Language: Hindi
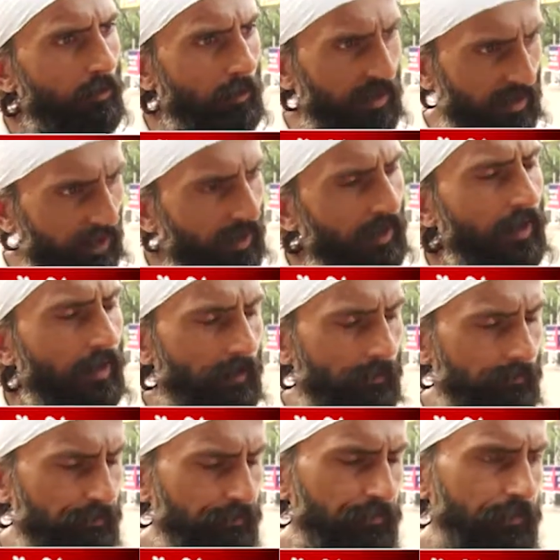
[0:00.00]
मिटाने का
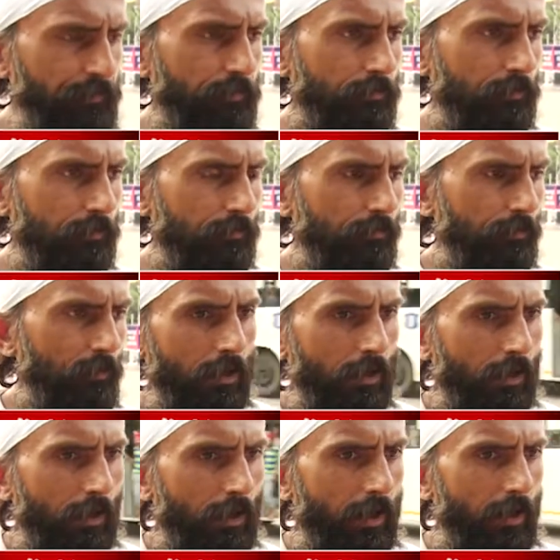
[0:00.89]

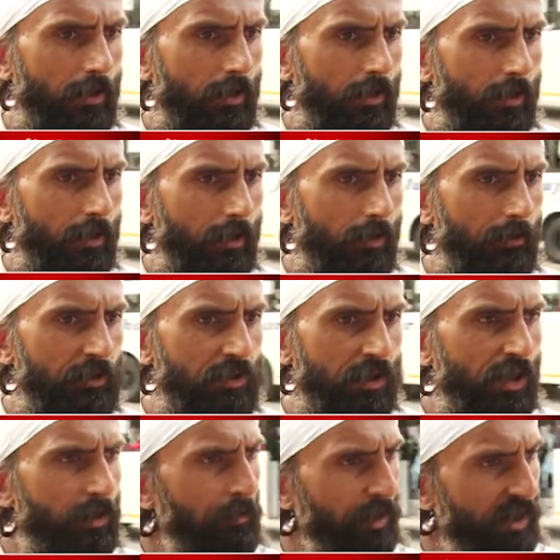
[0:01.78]
ये करीब
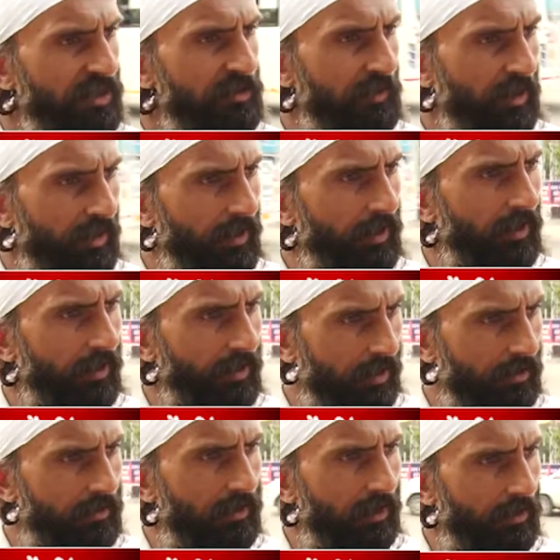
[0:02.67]
साढ़े पाँच महीने का
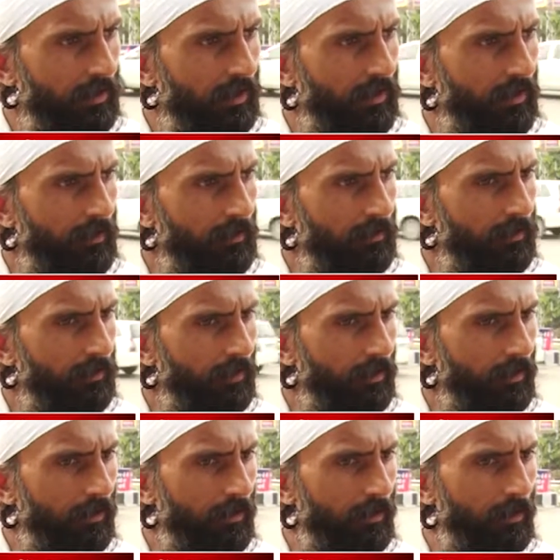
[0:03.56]
यात्रा था
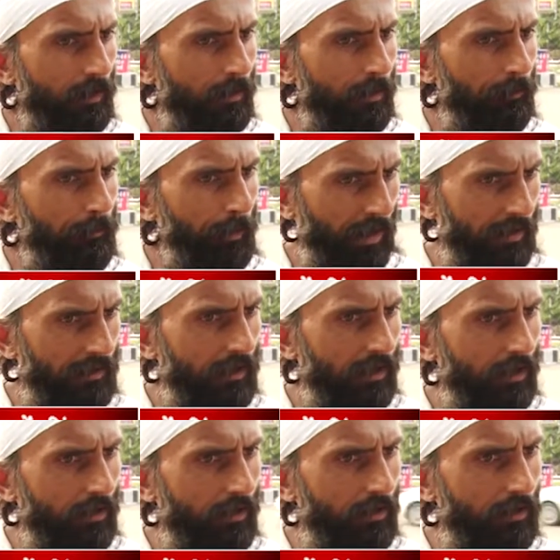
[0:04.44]
आ,
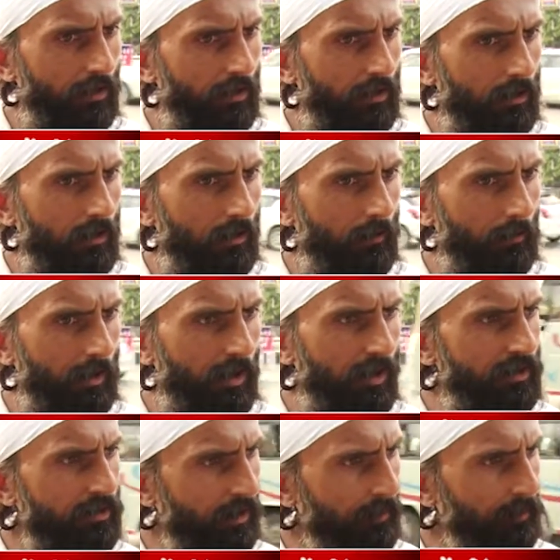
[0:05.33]
पैदल आ,
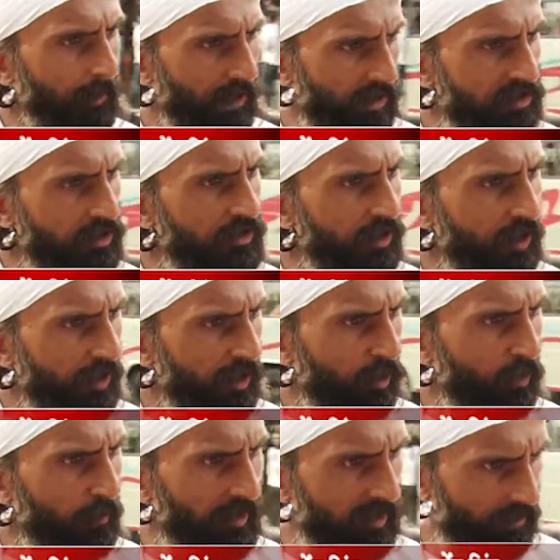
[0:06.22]
मैं पाँच हज़ार
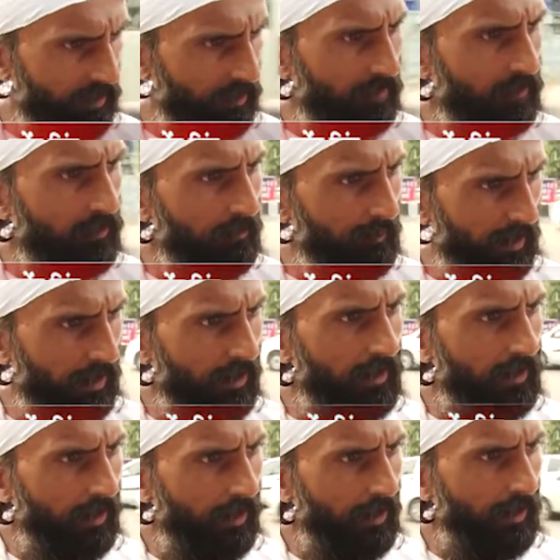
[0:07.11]
किलोमीटर मैंने
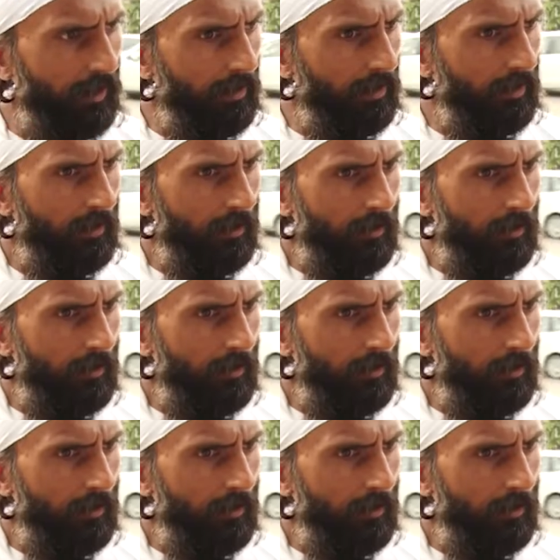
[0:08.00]
किया है